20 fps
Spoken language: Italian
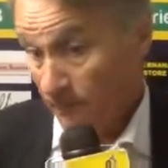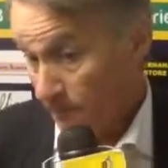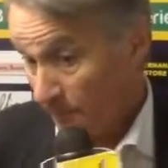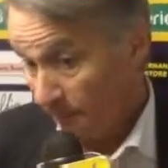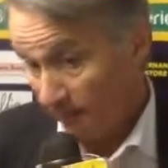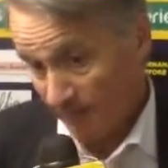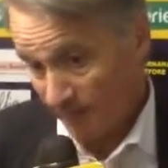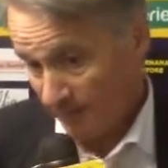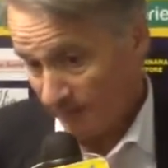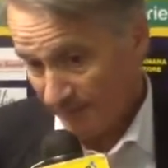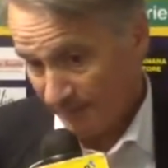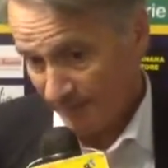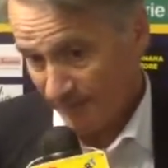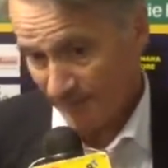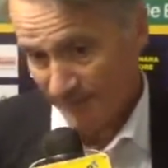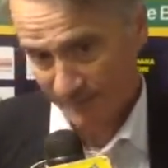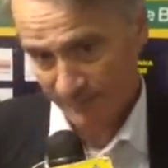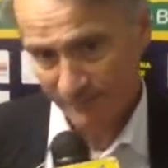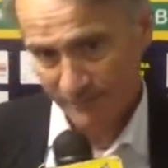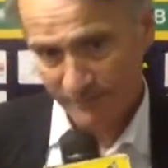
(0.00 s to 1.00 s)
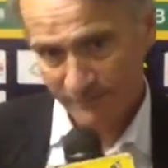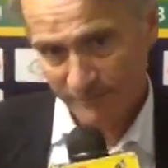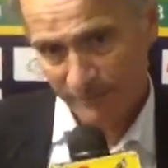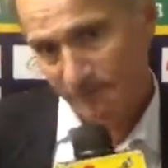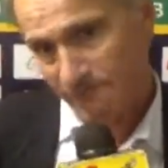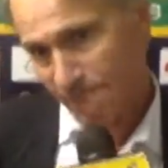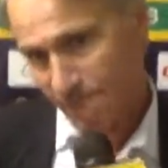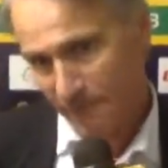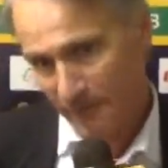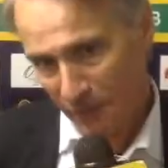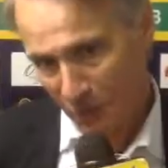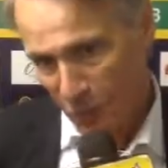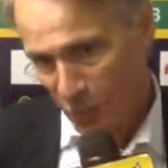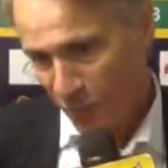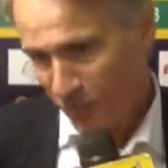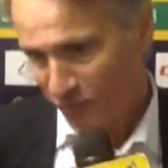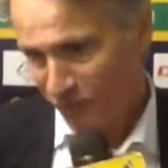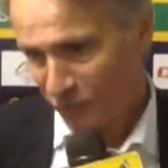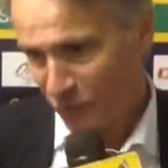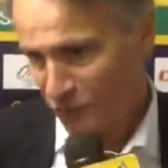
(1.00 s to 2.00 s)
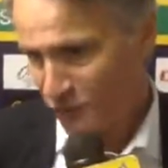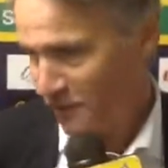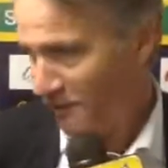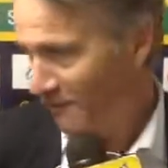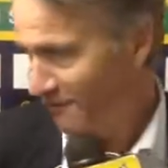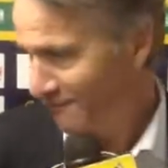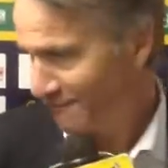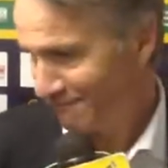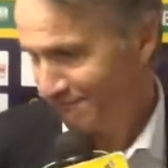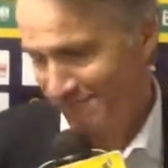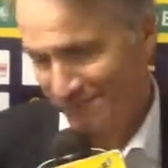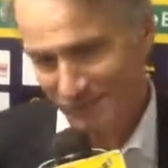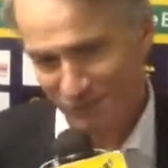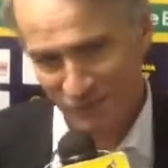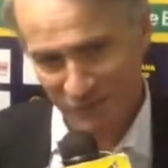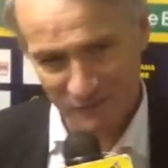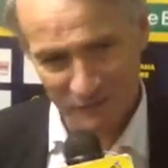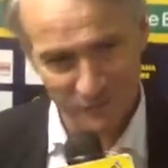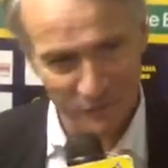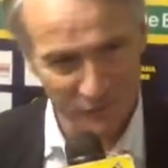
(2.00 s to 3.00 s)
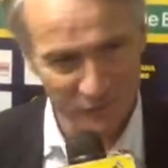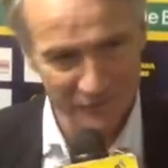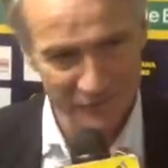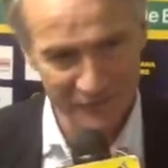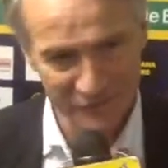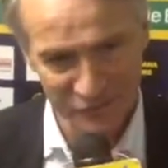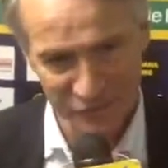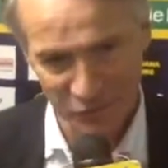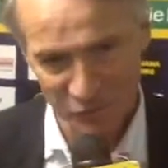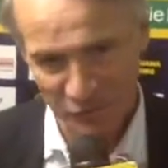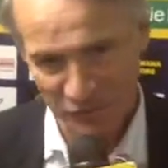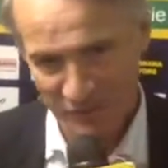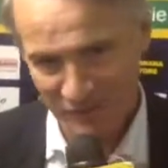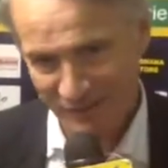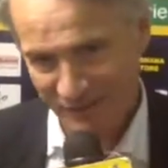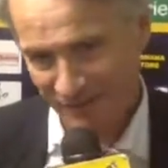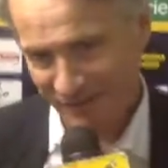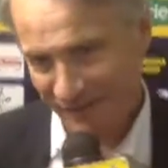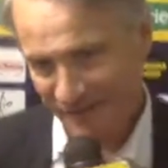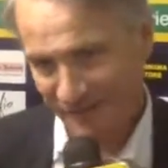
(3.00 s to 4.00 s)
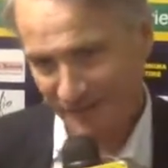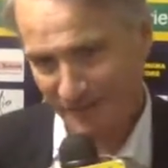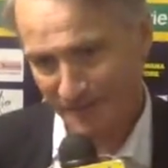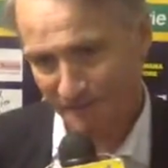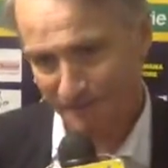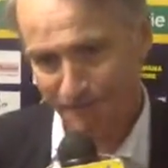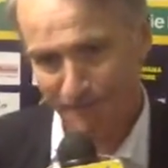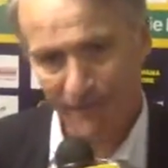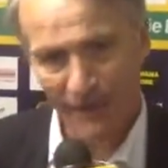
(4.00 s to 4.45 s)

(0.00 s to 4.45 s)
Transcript: Beh, ancora forse no, ancora un po' di tensione c'è dentro.